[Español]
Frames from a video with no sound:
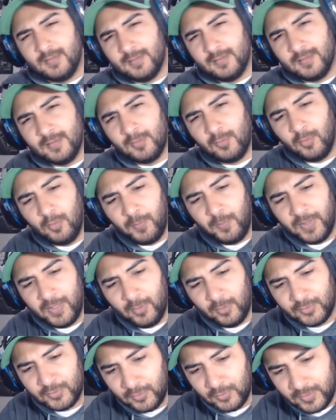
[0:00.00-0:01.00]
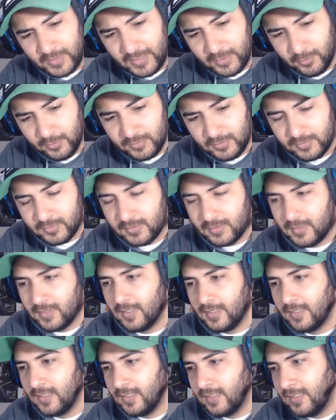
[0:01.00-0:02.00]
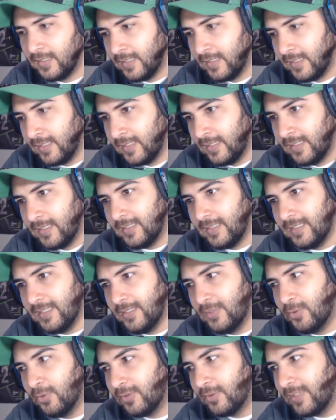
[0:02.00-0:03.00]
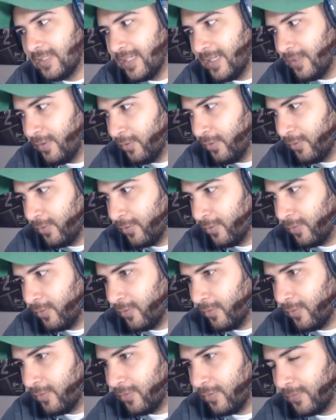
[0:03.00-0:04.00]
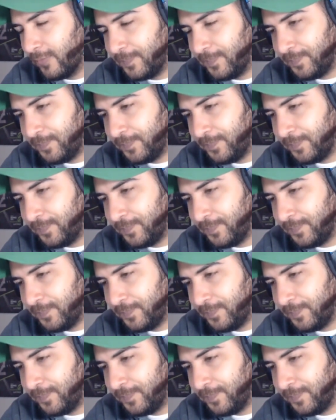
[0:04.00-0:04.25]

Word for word: Disculpen los sonidos. Y yo quiero...